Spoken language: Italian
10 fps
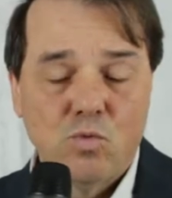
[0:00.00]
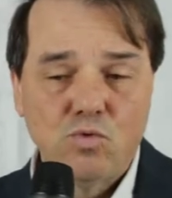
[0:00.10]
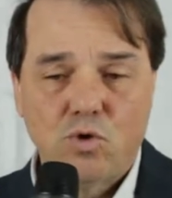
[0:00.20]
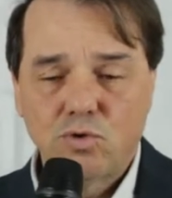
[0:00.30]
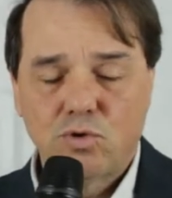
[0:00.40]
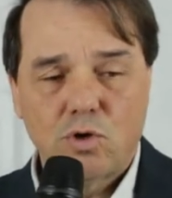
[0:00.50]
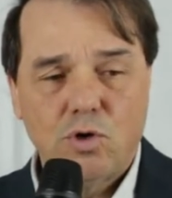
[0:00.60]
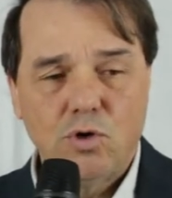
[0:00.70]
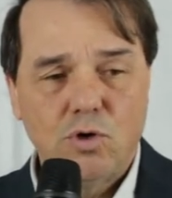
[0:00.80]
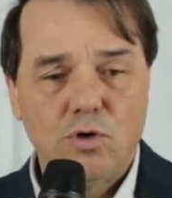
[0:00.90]
un
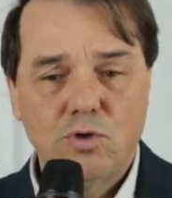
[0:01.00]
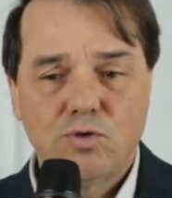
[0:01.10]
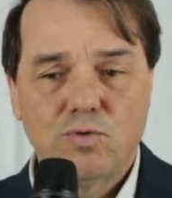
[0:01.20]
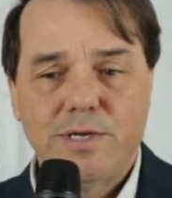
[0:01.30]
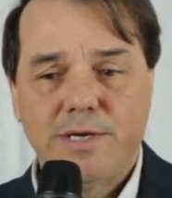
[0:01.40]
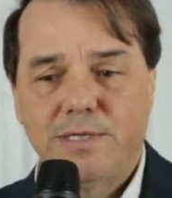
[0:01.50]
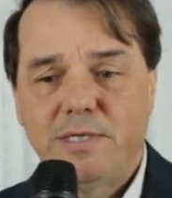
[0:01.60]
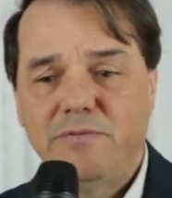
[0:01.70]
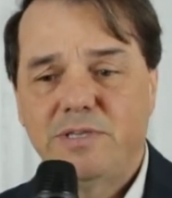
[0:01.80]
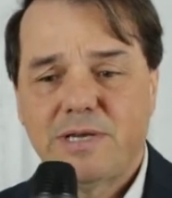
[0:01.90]
controllo sulle
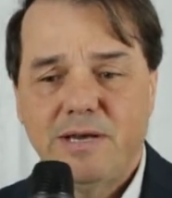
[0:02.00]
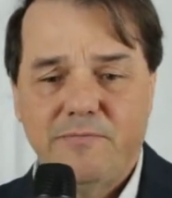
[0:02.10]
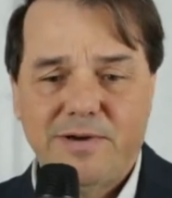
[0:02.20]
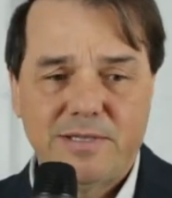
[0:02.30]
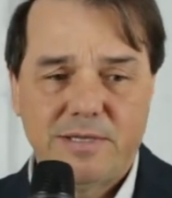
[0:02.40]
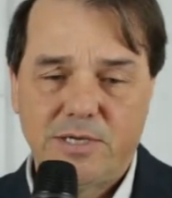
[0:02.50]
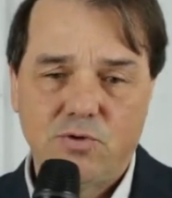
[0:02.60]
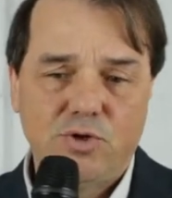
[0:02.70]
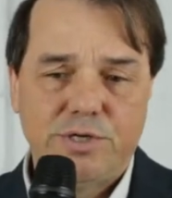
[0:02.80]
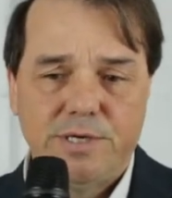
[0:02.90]
attività fatte dai
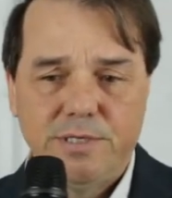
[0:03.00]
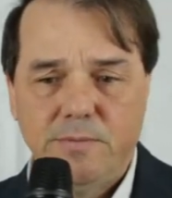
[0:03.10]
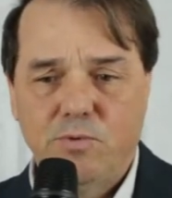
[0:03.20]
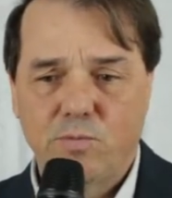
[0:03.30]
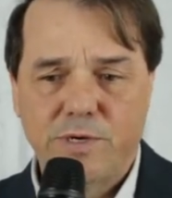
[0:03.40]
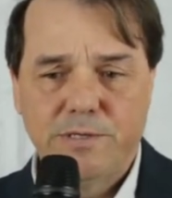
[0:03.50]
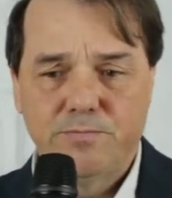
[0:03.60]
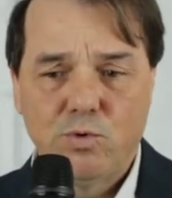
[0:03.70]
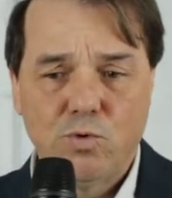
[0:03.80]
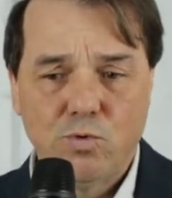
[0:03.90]
docenti più, pre,
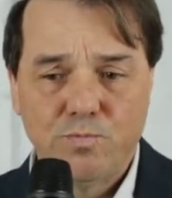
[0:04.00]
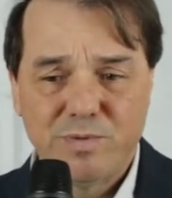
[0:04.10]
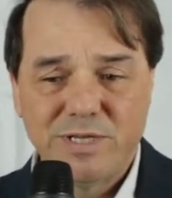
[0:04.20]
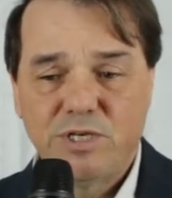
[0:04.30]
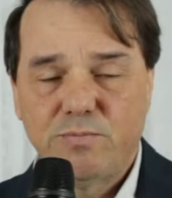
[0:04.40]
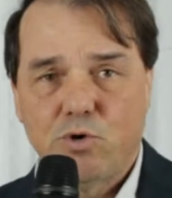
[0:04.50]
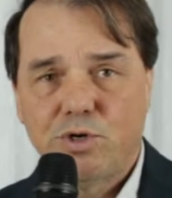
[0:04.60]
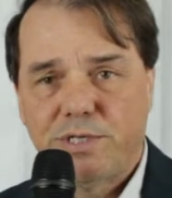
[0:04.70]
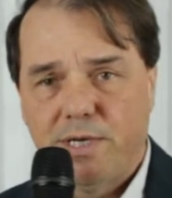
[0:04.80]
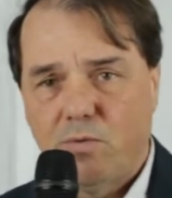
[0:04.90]
più
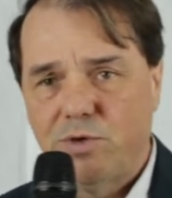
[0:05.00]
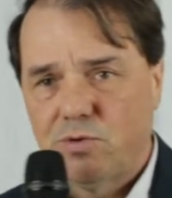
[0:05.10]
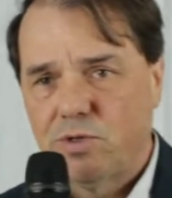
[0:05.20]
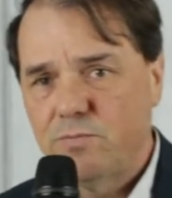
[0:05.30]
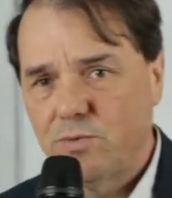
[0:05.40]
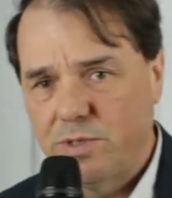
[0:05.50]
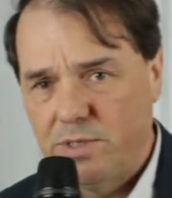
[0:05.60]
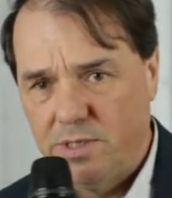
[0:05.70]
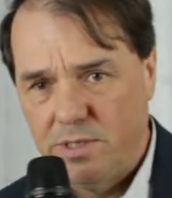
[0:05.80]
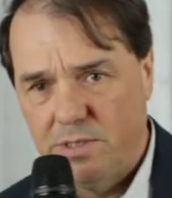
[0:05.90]
predisposti a questo tipo
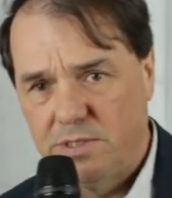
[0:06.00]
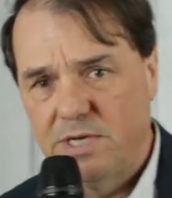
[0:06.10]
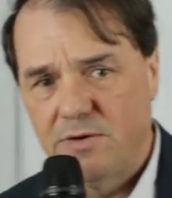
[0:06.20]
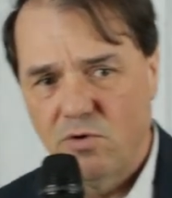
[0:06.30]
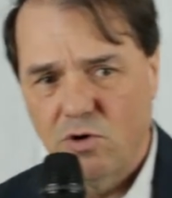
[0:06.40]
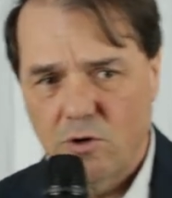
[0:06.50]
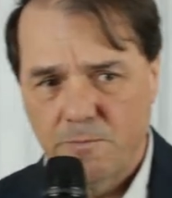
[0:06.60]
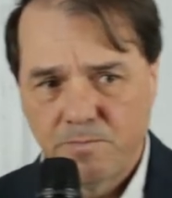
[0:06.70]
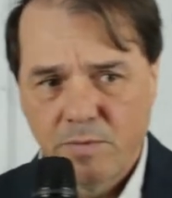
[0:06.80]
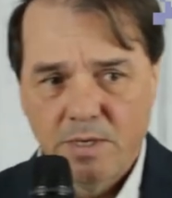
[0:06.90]
di, di
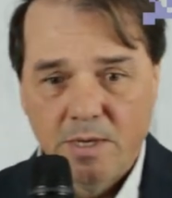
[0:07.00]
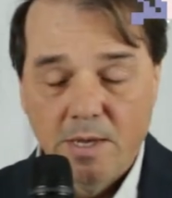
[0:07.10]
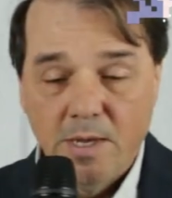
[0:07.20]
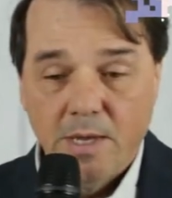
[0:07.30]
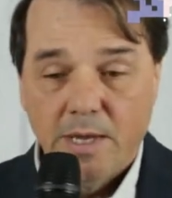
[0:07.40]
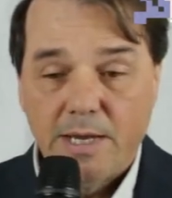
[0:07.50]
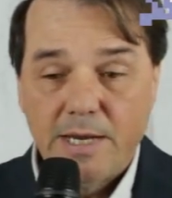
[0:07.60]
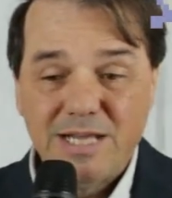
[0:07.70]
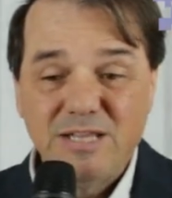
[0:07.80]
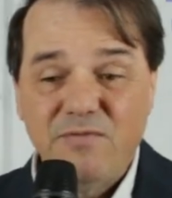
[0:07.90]
lavoro. E
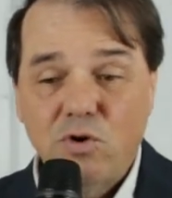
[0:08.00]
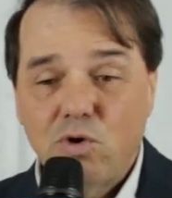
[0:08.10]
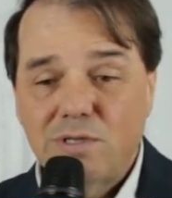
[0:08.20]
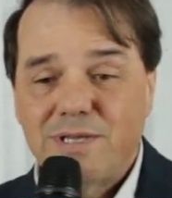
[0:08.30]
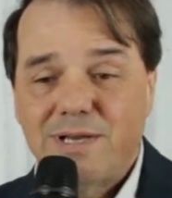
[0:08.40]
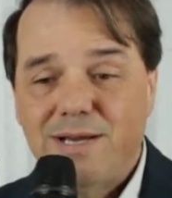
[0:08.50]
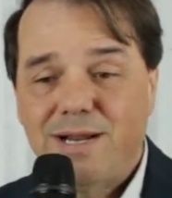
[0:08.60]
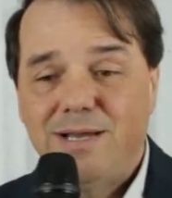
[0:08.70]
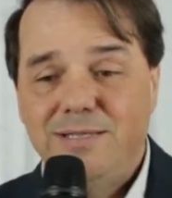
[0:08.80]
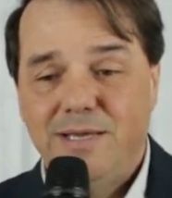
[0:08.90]
la difficoltà
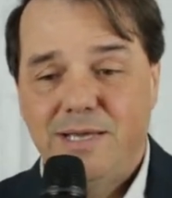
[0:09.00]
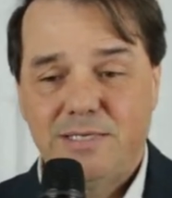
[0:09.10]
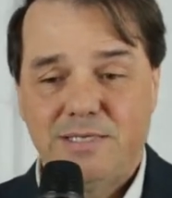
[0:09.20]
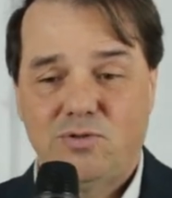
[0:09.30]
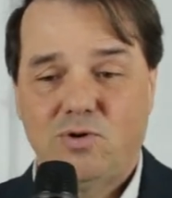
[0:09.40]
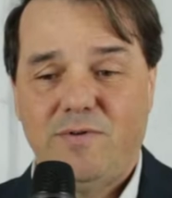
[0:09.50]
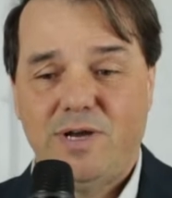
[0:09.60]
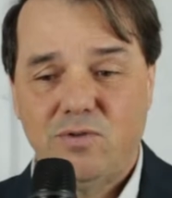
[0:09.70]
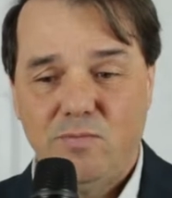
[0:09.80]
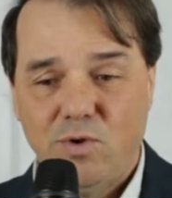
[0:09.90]
grande che si è
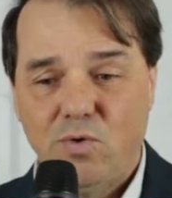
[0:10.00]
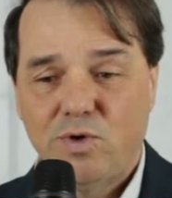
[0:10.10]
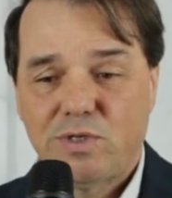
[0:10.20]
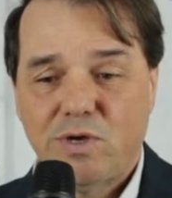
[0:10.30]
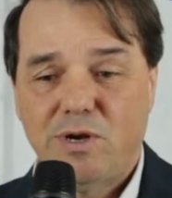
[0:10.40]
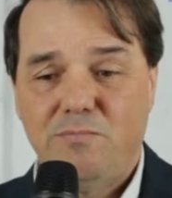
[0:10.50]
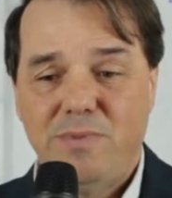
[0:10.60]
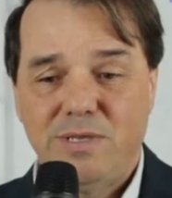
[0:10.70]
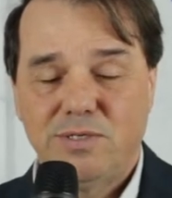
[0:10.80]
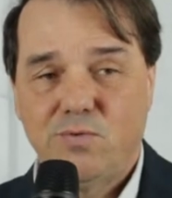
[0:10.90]
trovato almeno in questo anno e
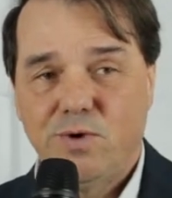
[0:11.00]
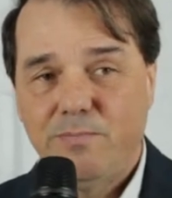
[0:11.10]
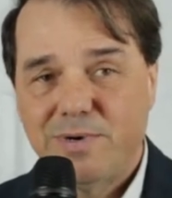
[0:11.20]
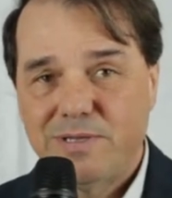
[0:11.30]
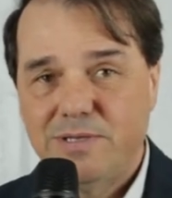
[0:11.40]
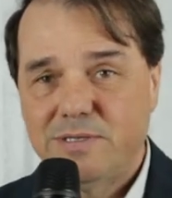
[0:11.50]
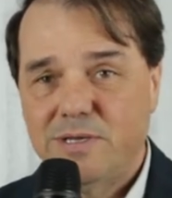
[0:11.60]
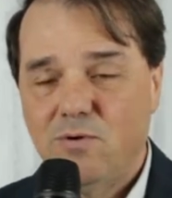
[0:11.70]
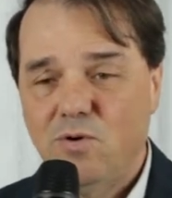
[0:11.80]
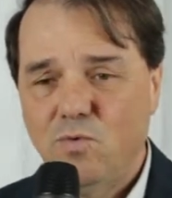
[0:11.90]
mezzo in cui è partita
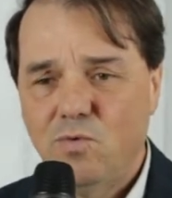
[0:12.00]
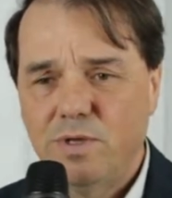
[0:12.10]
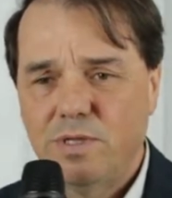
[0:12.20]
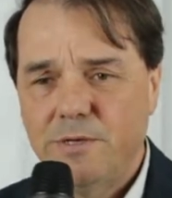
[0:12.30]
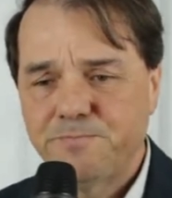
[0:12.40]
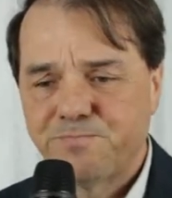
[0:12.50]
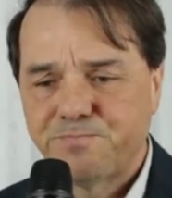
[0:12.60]
la community